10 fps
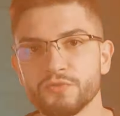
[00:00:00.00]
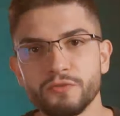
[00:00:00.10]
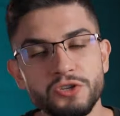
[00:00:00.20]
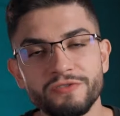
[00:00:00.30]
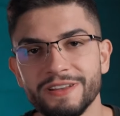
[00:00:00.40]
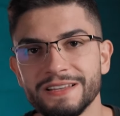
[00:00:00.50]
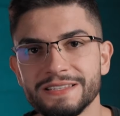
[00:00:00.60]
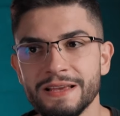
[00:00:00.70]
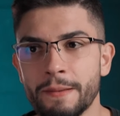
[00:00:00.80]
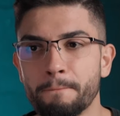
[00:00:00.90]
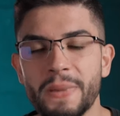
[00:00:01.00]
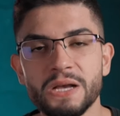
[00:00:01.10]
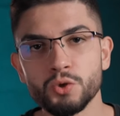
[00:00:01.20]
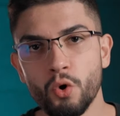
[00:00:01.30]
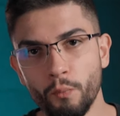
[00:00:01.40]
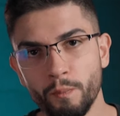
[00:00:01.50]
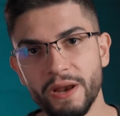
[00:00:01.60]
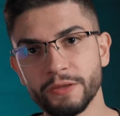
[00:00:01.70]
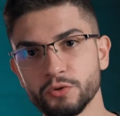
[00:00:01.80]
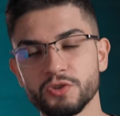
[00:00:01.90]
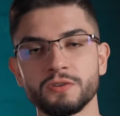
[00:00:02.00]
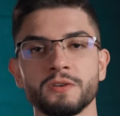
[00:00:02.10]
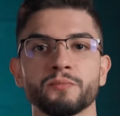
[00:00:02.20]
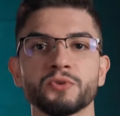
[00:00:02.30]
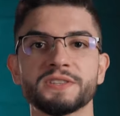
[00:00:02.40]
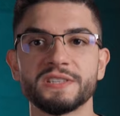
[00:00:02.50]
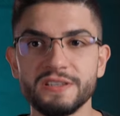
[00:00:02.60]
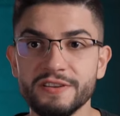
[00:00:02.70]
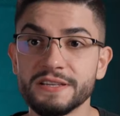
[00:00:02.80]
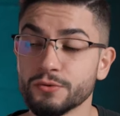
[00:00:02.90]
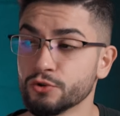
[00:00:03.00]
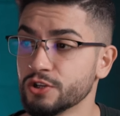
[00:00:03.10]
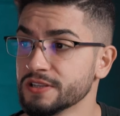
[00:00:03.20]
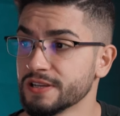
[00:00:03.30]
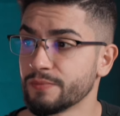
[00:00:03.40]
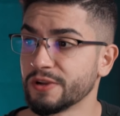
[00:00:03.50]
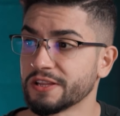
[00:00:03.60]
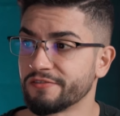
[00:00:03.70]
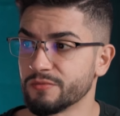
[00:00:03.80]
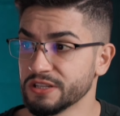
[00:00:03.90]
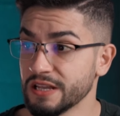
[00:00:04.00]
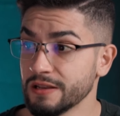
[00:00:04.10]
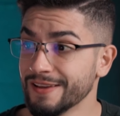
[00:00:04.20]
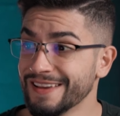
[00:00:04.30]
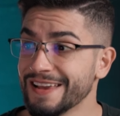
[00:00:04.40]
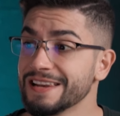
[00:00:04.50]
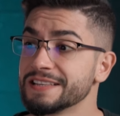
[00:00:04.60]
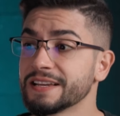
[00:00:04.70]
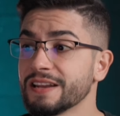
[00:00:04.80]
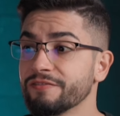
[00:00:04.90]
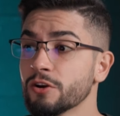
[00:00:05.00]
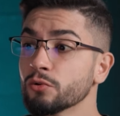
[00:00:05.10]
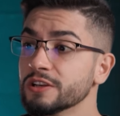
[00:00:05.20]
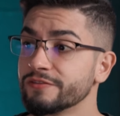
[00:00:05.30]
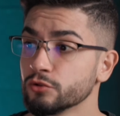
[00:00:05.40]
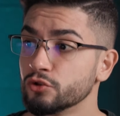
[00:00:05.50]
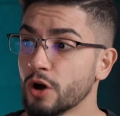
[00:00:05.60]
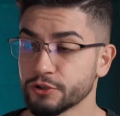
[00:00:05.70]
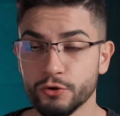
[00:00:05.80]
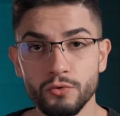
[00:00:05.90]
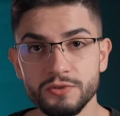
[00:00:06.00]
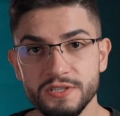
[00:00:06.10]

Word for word: funis de vendas mais completos possíveis utilizando a plataforma dele. Ele escreveu o livro Dotcom